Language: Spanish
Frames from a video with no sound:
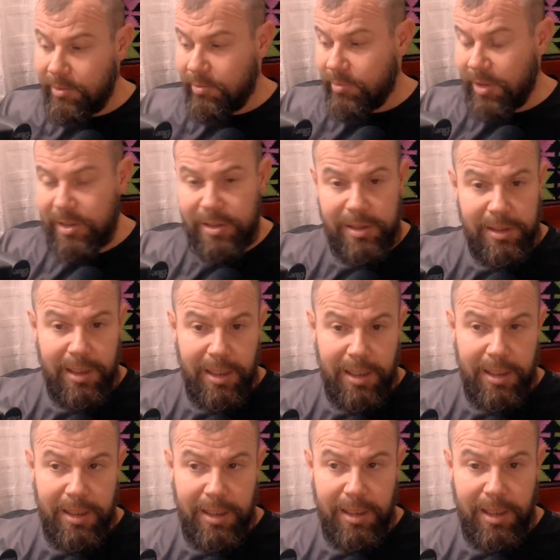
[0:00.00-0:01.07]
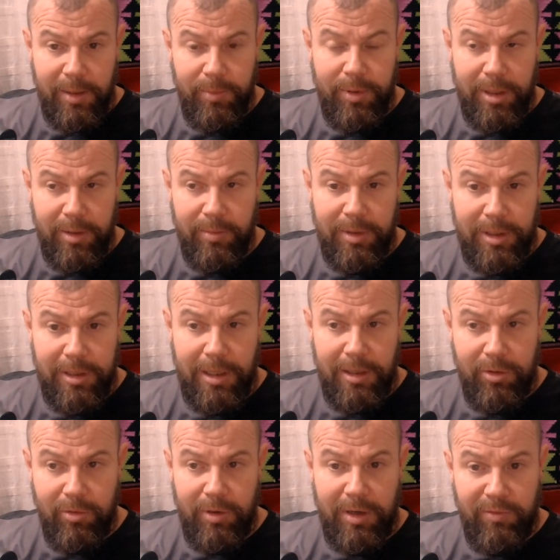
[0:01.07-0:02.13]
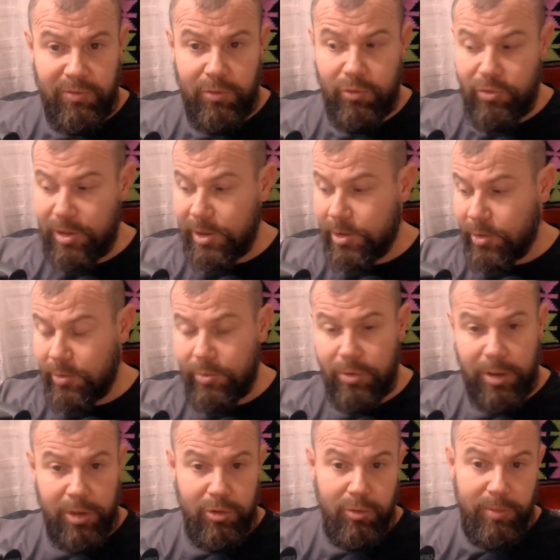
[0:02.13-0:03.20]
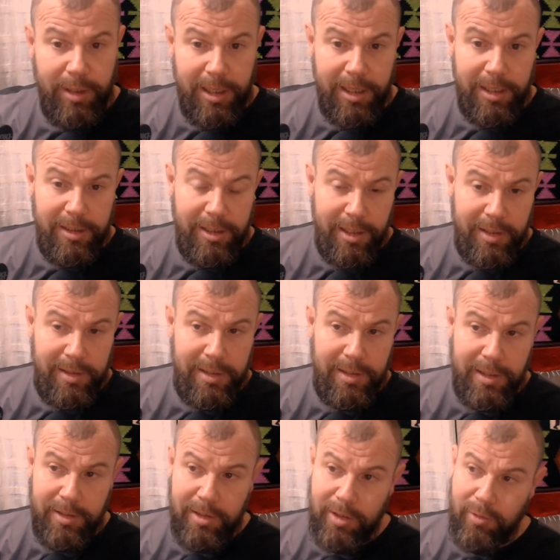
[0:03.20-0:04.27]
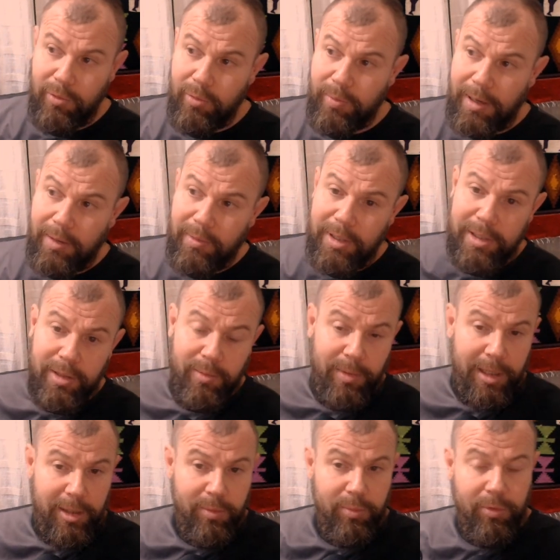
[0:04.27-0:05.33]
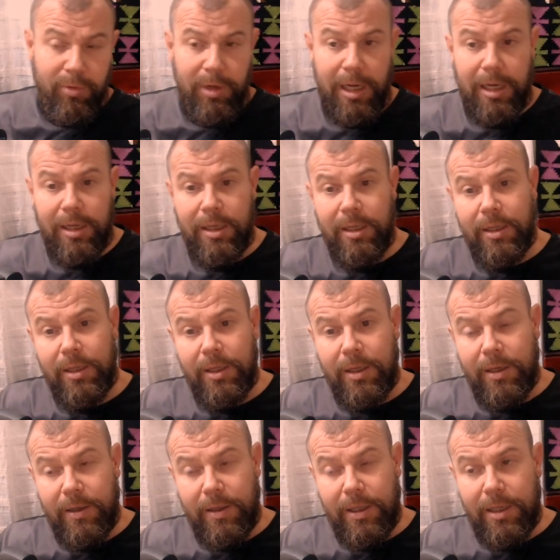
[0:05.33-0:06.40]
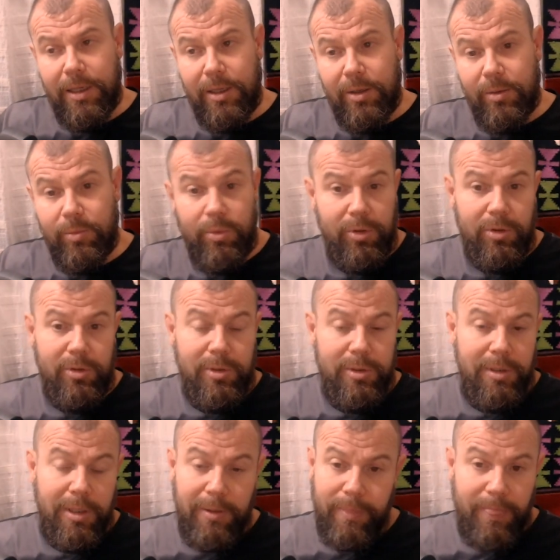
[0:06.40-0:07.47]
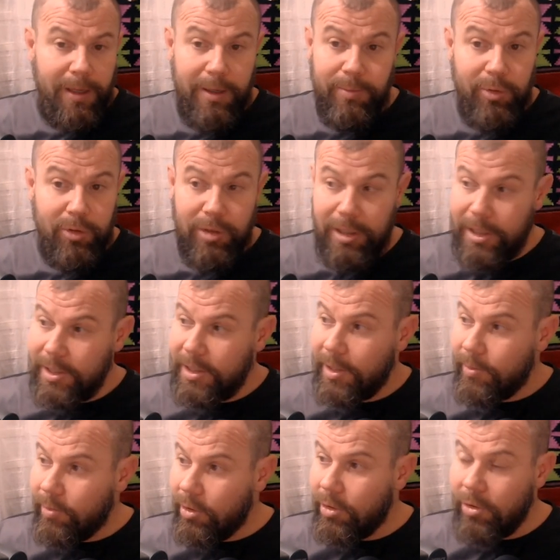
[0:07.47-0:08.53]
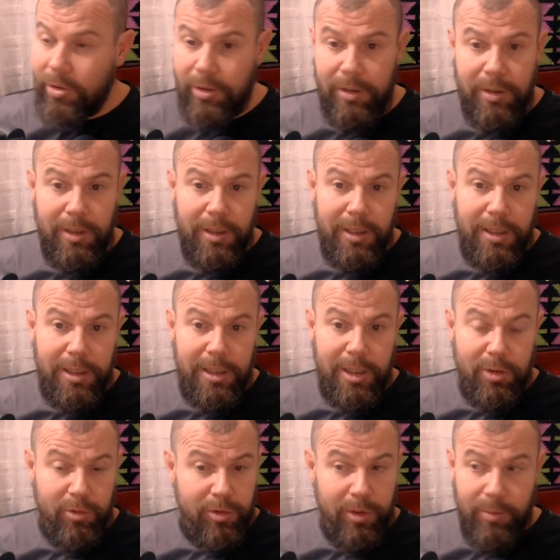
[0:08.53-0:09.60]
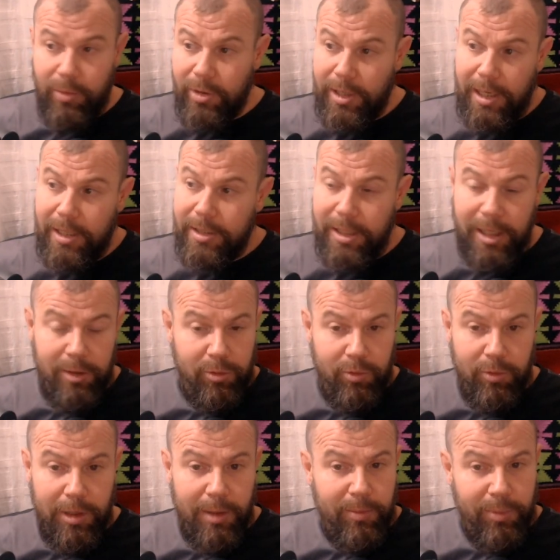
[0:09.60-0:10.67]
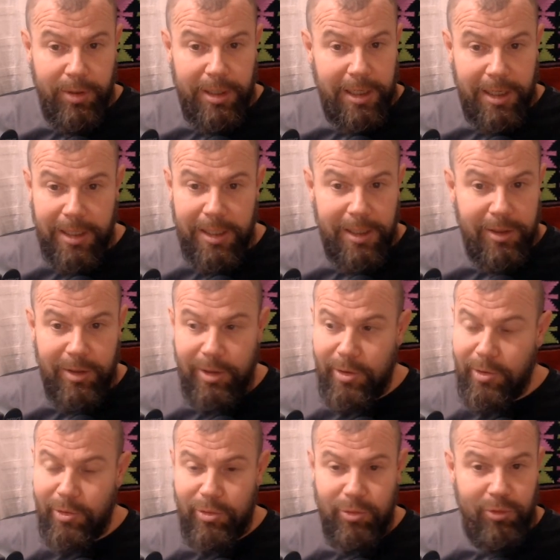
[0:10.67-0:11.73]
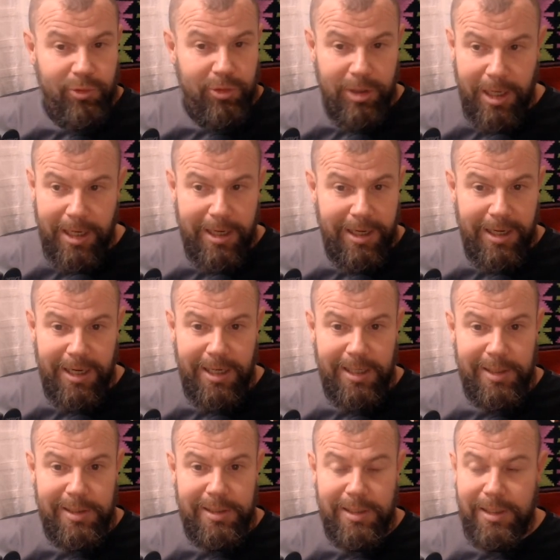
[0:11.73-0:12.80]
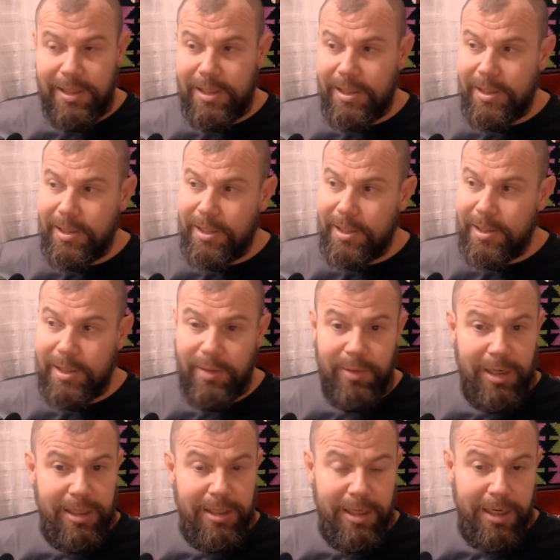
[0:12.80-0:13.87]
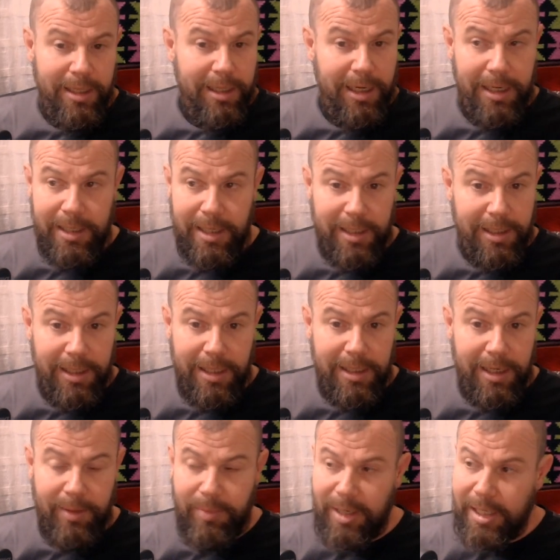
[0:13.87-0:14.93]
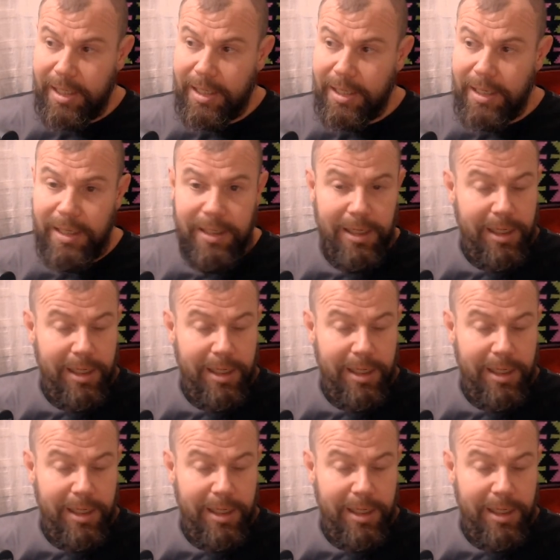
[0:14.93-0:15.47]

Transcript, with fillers: vas a seguir experimentando la frustración porque tu pareja te hace sentir culpable, te manipula, eh, vos, vos tenés temor y estos temores alteran tu campo energético, tus chakras y se ve alterada la energía de la pareja y la